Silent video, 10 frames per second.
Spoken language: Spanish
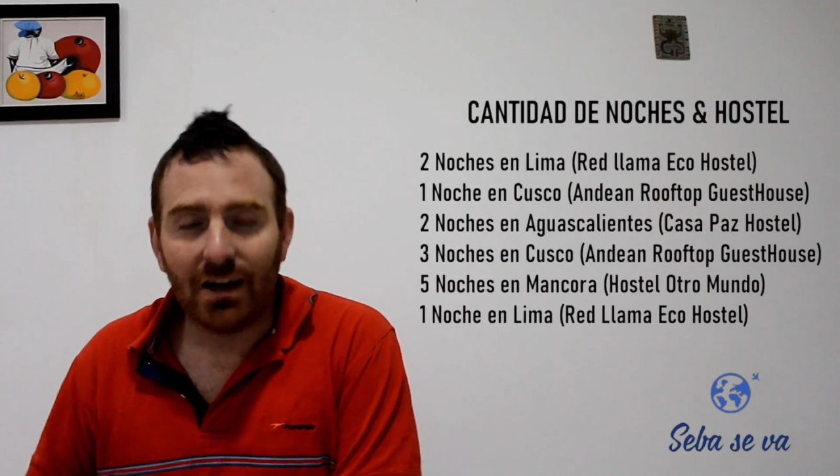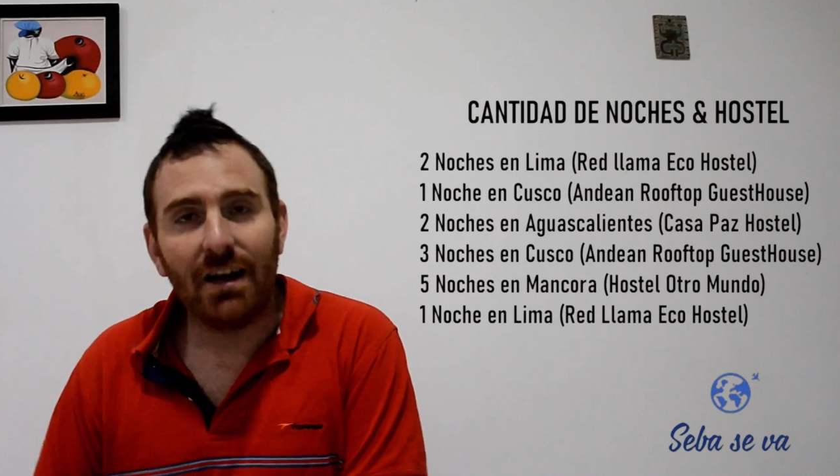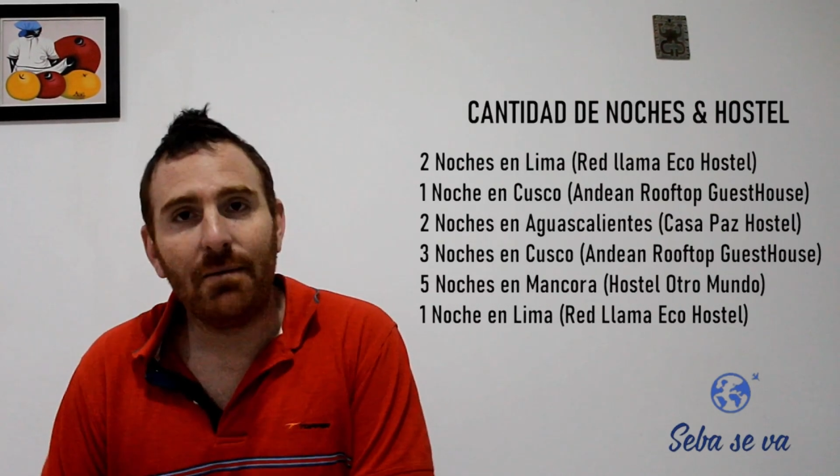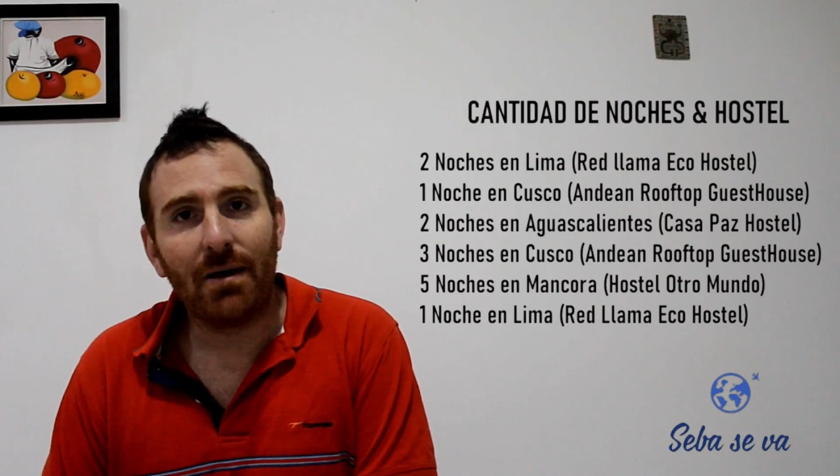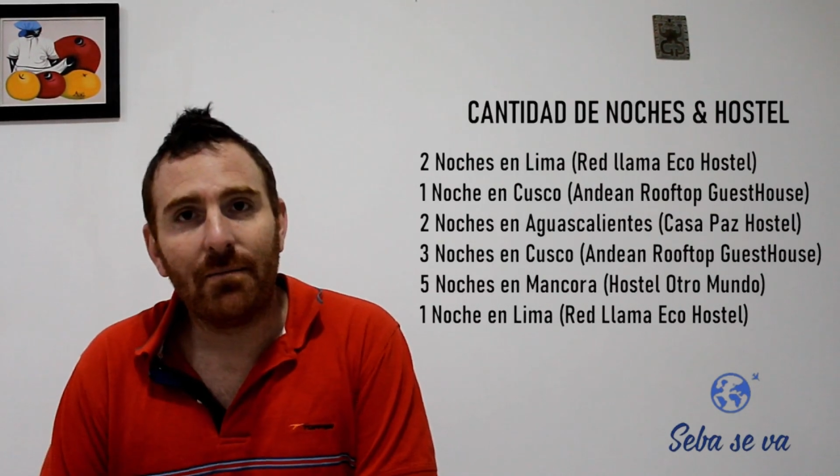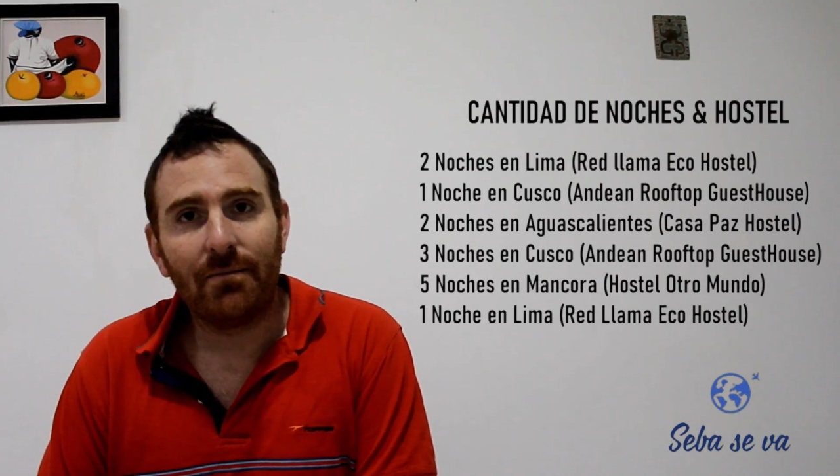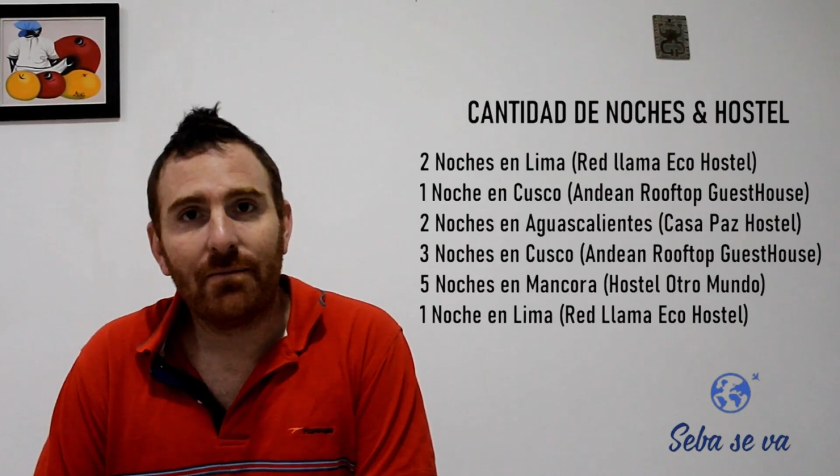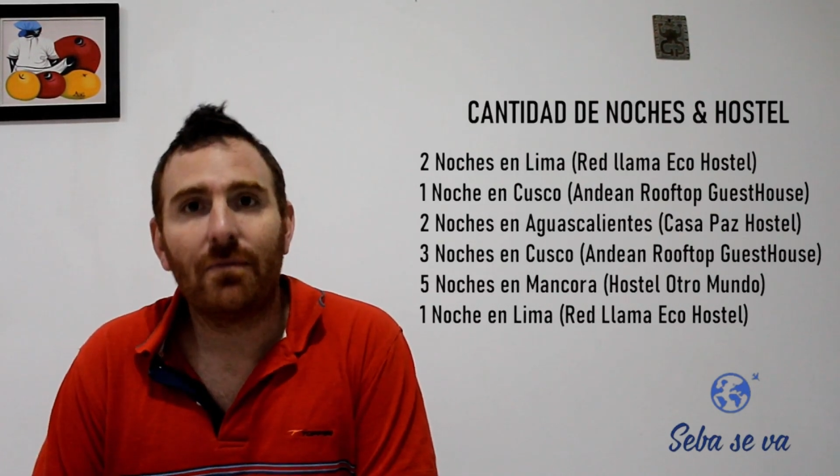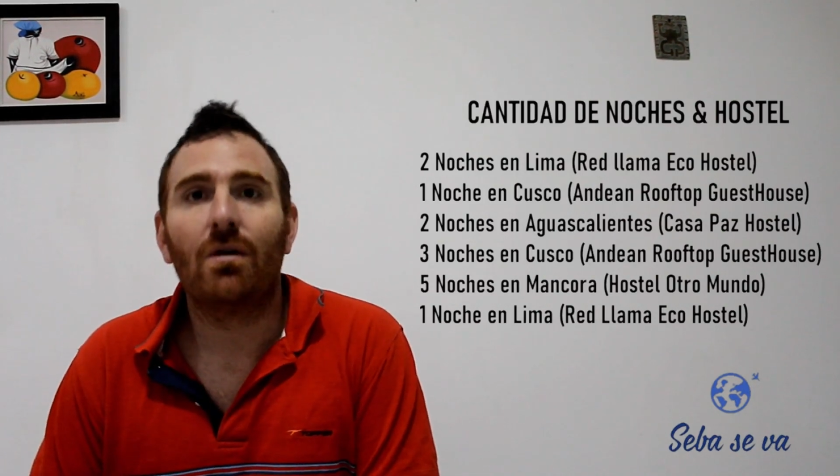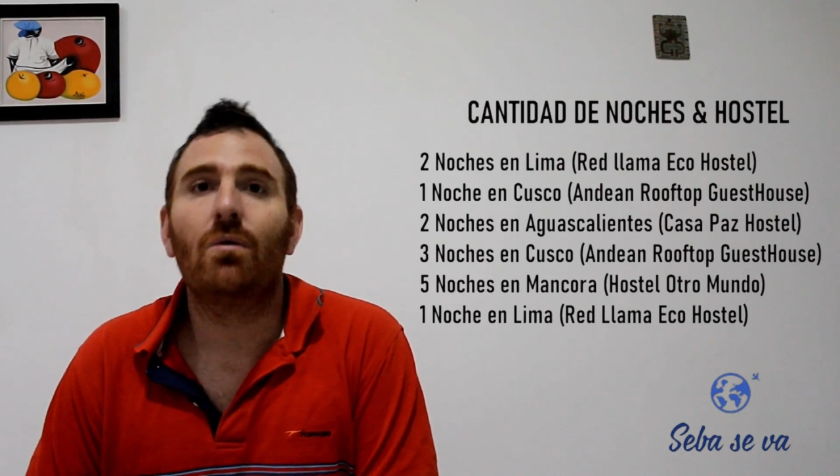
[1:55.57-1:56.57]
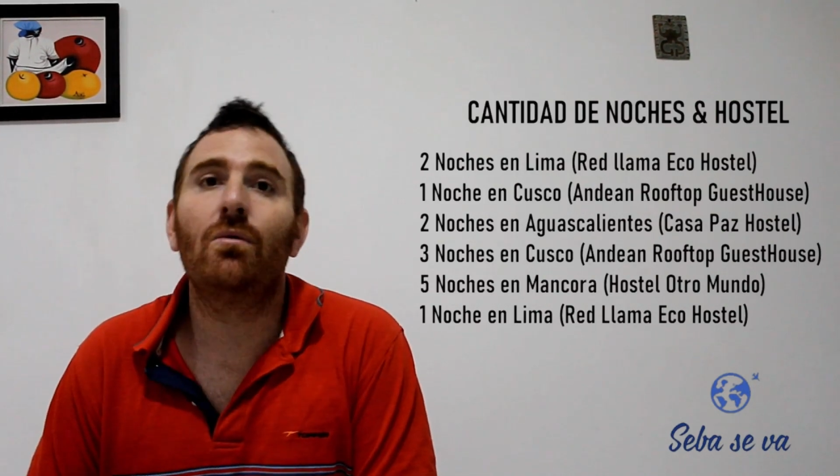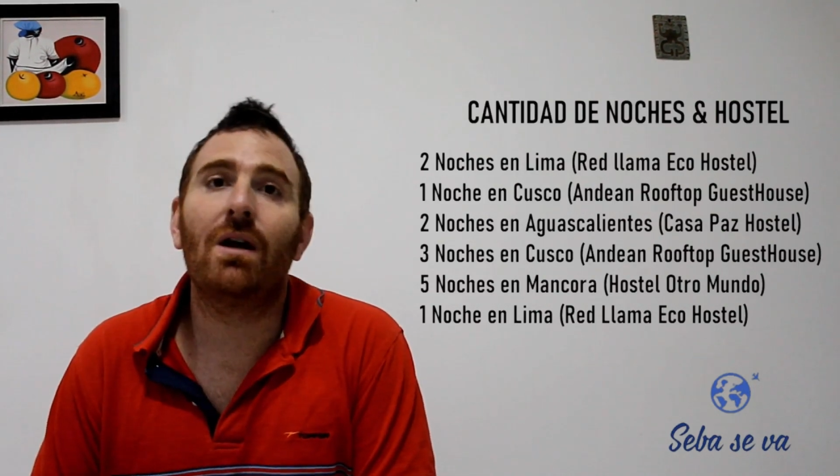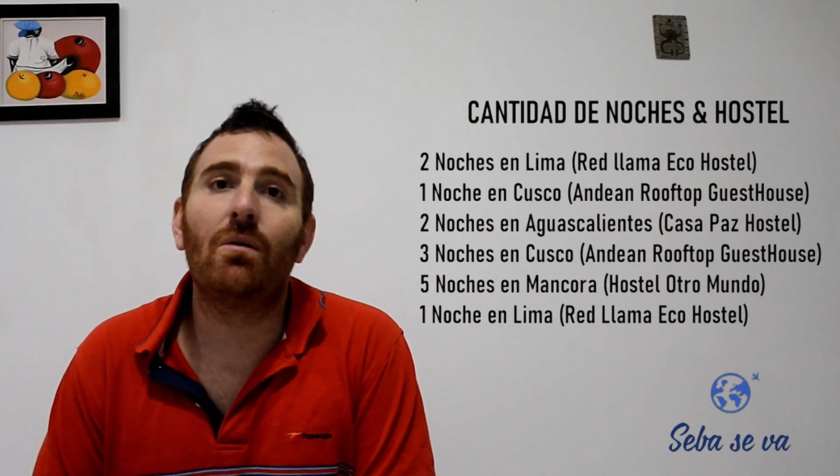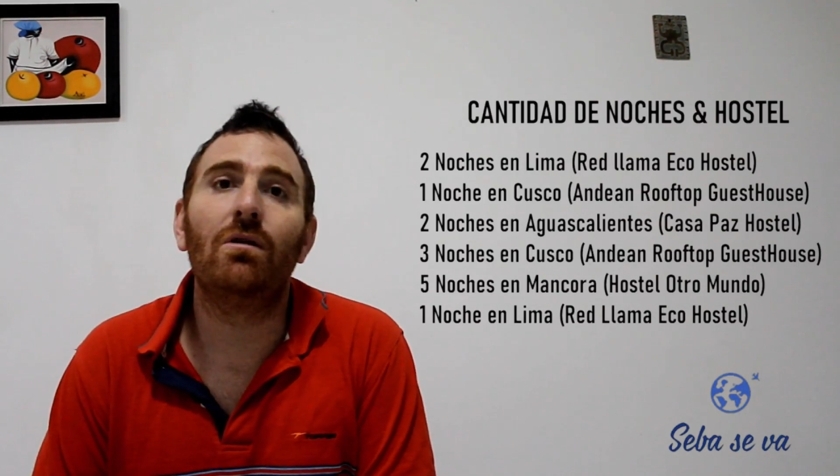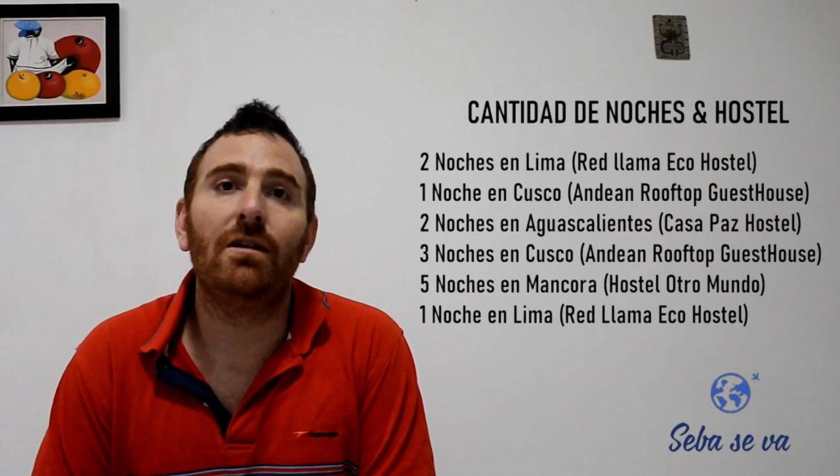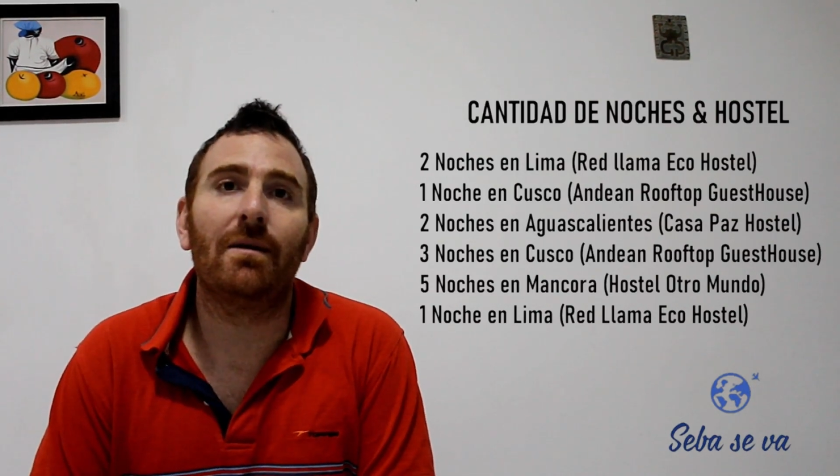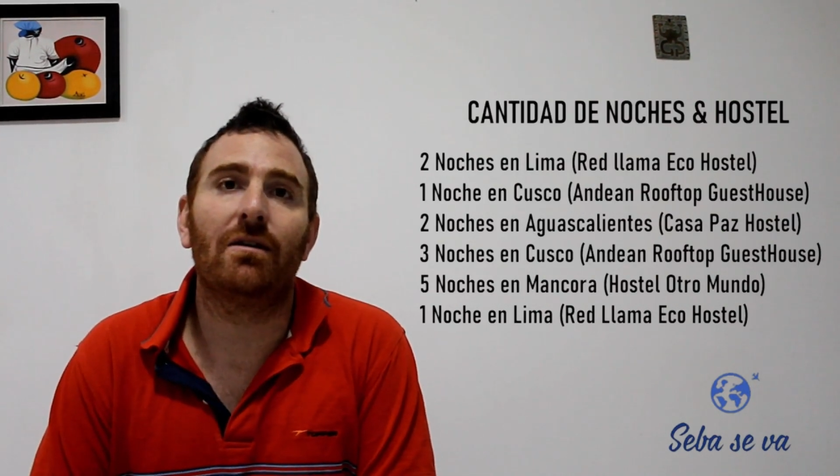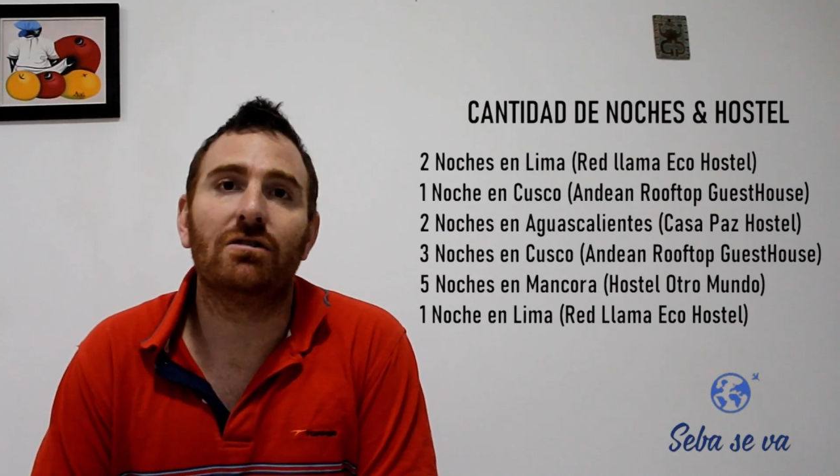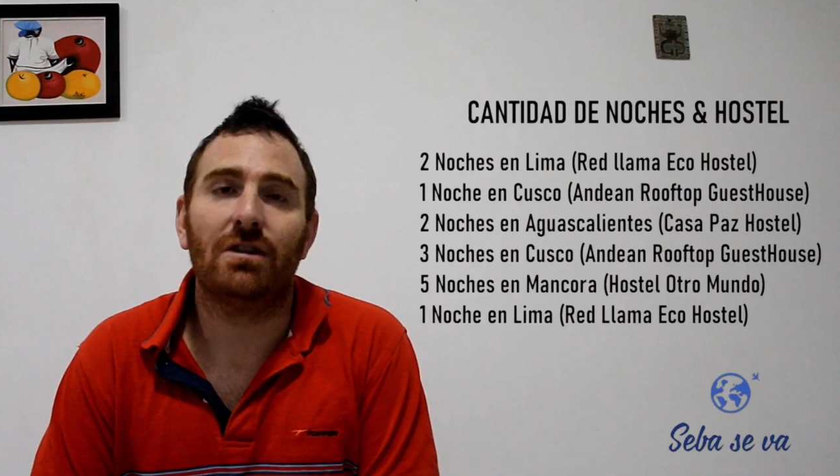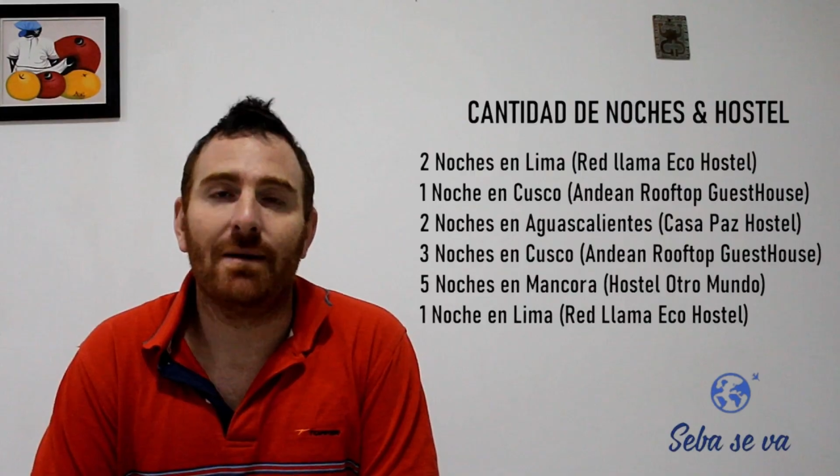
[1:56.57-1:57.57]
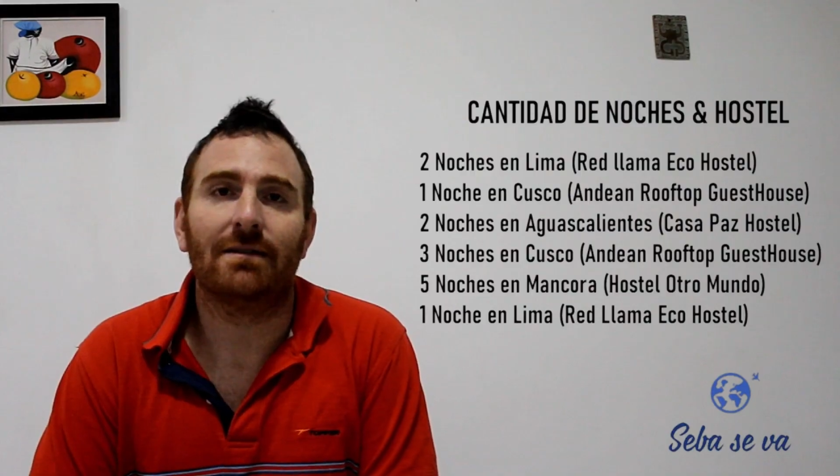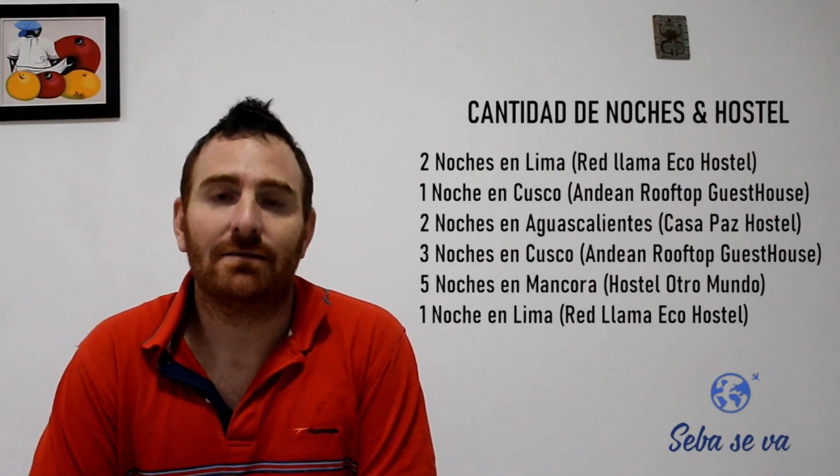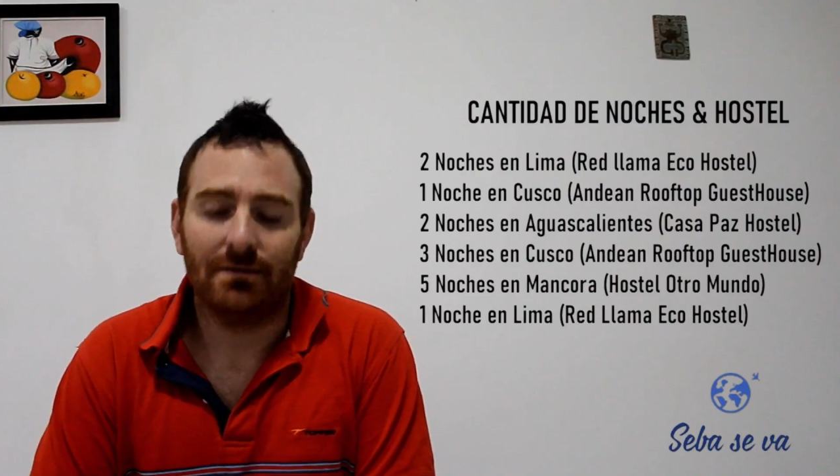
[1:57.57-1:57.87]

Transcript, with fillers: Lima una última noche más.